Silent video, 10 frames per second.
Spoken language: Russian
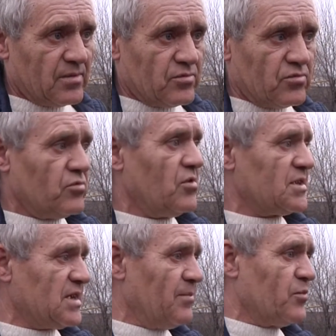Ну,
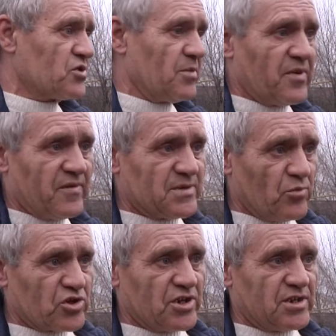а там уже по
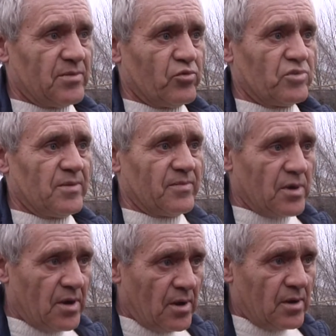возможности будем
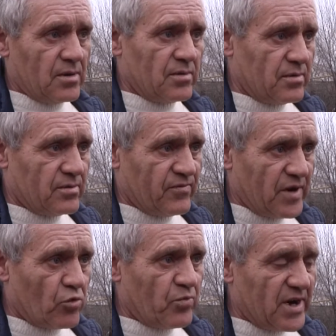э,
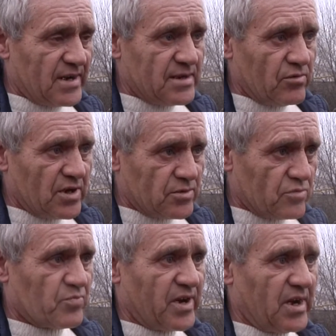вырубка, если у нас
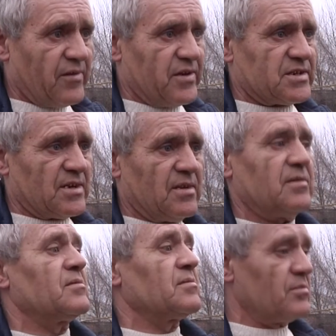вот
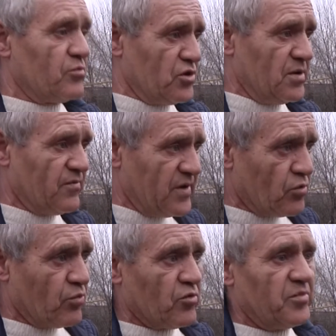появится, будем
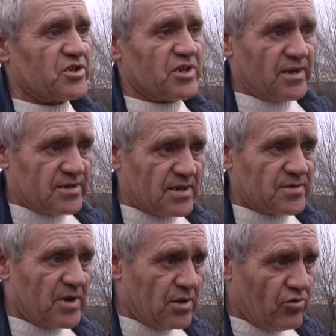вырубку мешать со
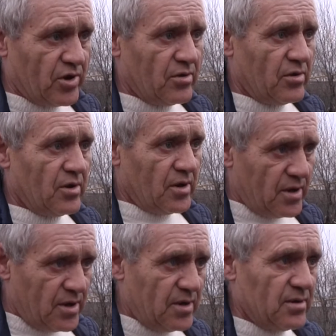смолой
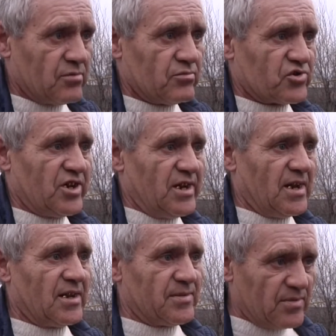и уже
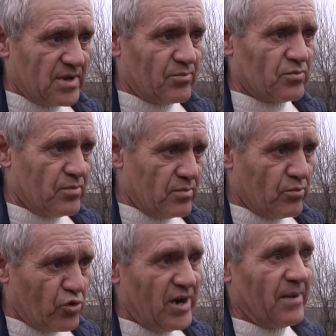делать нам
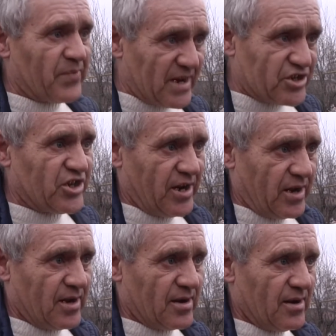более
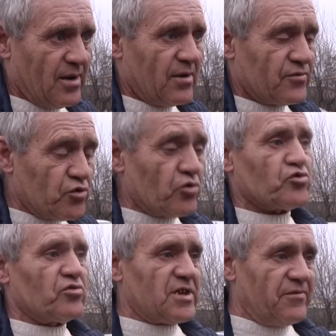прочнее. Все,
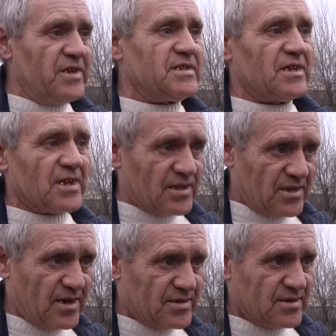что зависит от нас.